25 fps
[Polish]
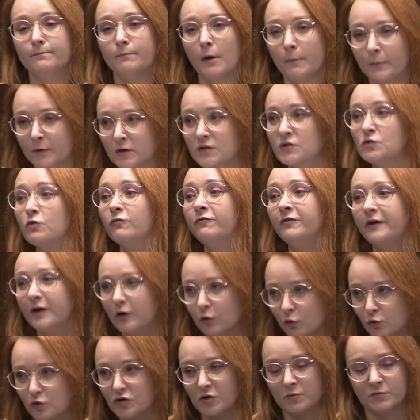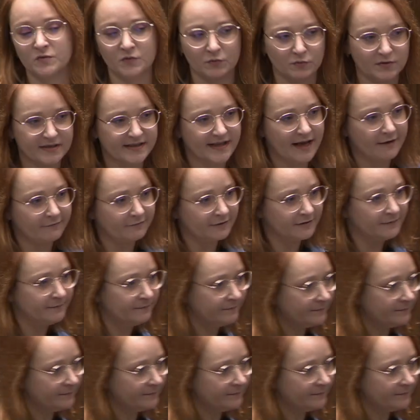po prostu wykluczą z ustawy? Dziękuję.